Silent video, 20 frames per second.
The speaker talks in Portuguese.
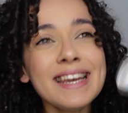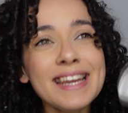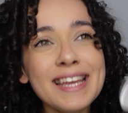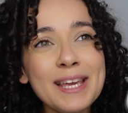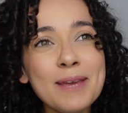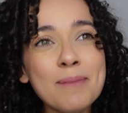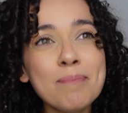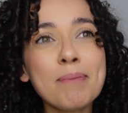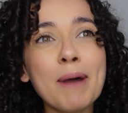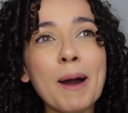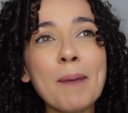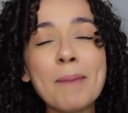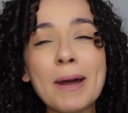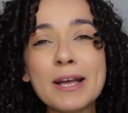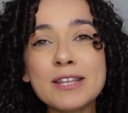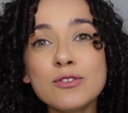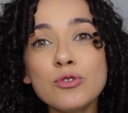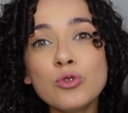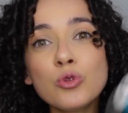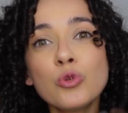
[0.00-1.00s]
Limpa,
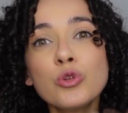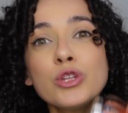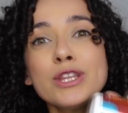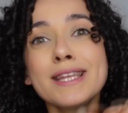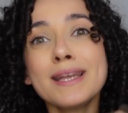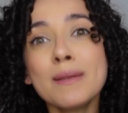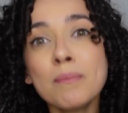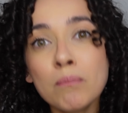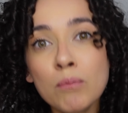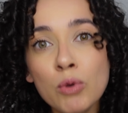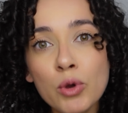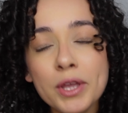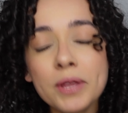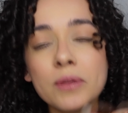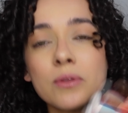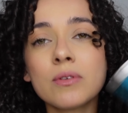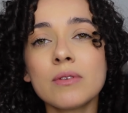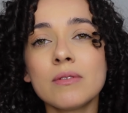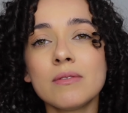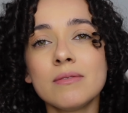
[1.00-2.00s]
mas nutre
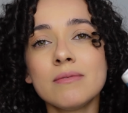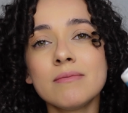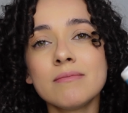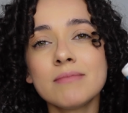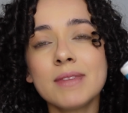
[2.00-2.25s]
muito.